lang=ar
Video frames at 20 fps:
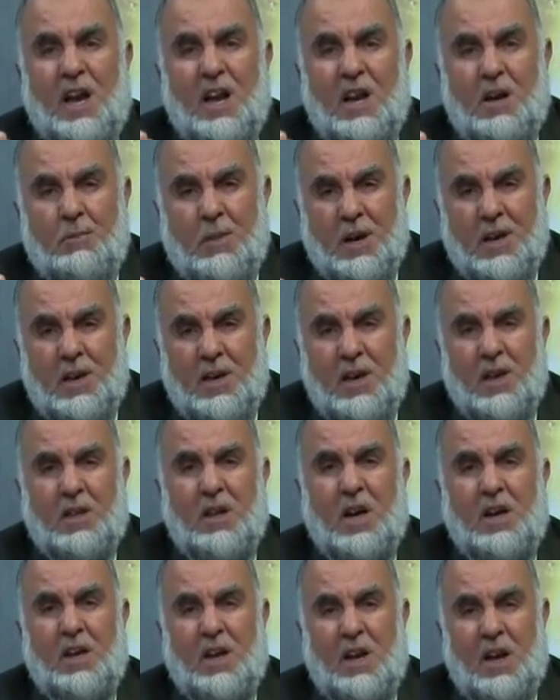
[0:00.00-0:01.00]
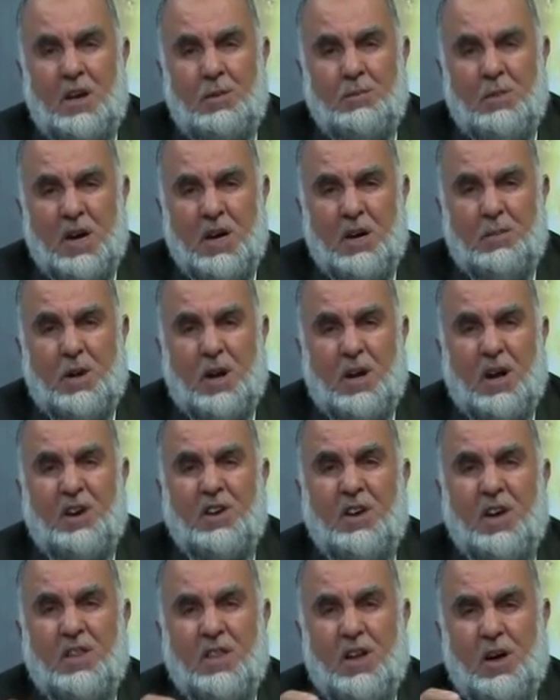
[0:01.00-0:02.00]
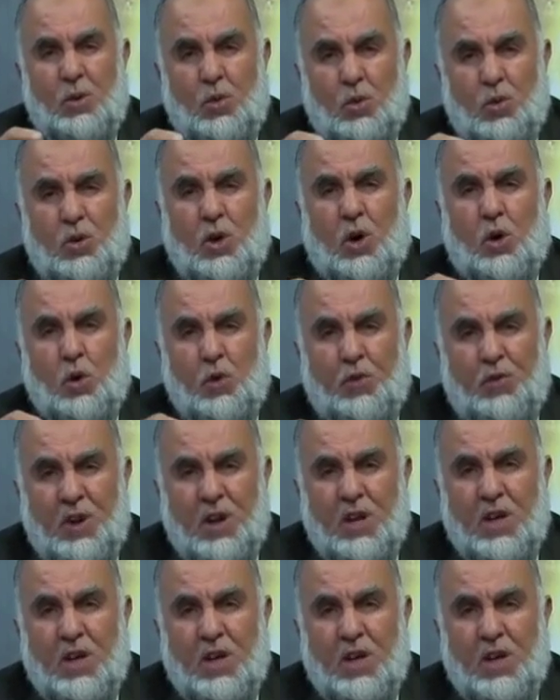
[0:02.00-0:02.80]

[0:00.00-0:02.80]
الميت إلى المقبرة يضعونه في